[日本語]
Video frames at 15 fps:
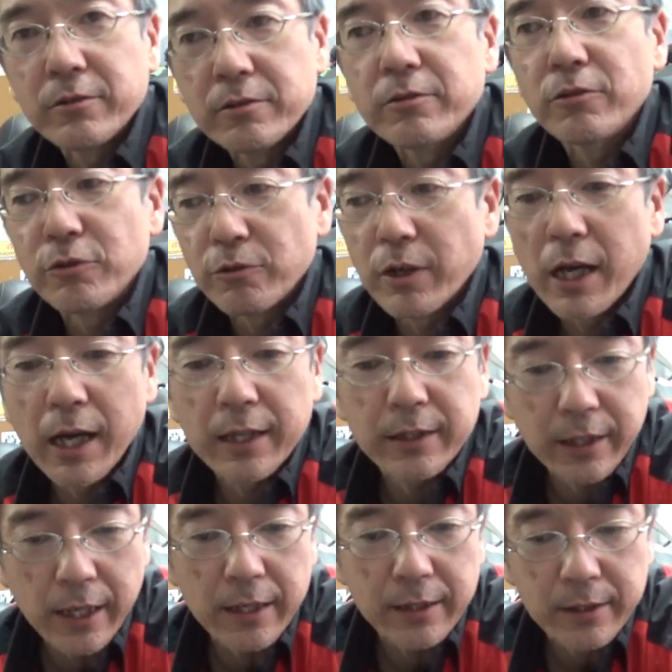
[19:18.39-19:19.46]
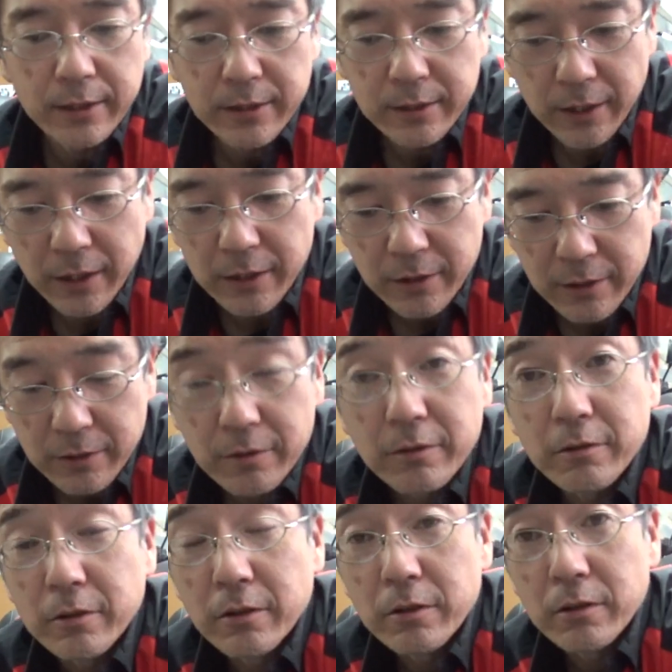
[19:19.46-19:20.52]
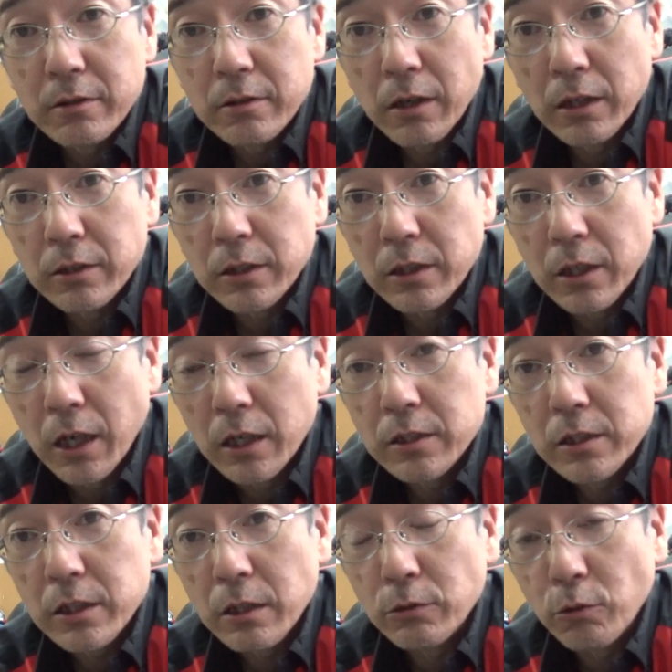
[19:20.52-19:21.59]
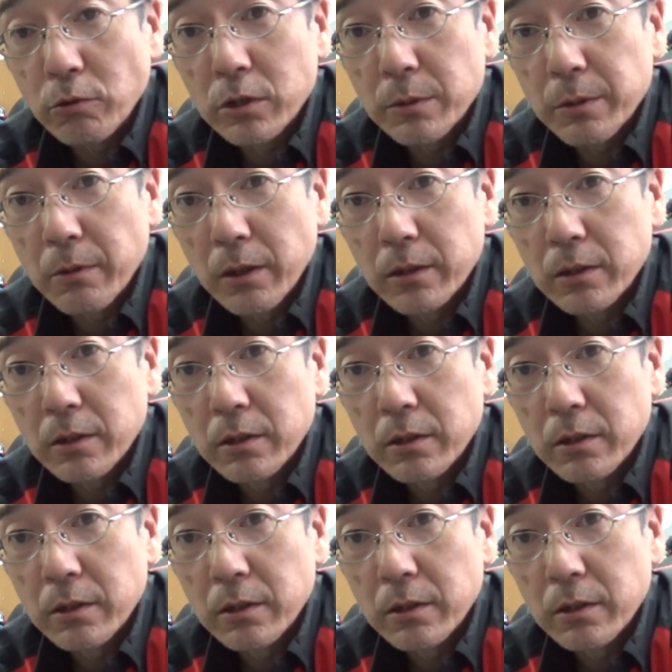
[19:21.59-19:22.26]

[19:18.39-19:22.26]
そういうのがあってね案に違反してるの君は